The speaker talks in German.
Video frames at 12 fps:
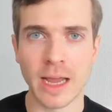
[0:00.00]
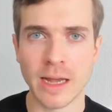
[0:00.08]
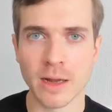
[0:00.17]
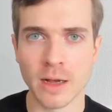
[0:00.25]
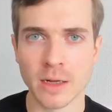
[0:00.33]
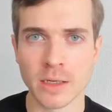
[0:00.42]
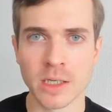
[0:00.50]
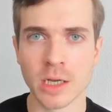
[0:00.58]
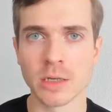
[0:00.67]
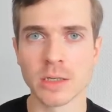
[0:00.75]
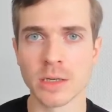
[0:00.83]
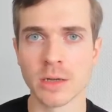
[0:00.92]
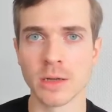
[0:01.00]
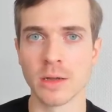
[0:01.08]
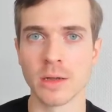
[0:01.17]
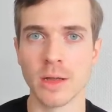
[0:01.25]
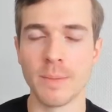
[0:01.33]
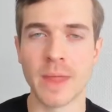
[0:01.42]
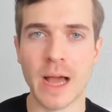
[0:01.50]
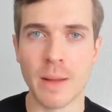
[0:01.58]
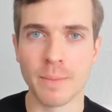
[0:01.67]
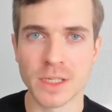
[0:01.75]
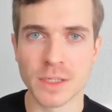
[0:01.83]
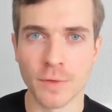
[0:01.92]
Richter tritt im
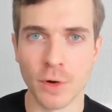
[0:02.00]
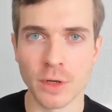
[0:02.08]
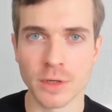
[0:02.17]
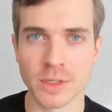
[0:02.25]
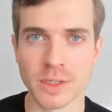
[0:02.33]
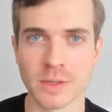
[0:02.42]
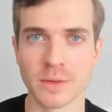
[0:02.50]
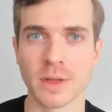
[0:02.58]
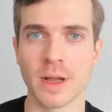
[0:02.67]
Namen des Volkes,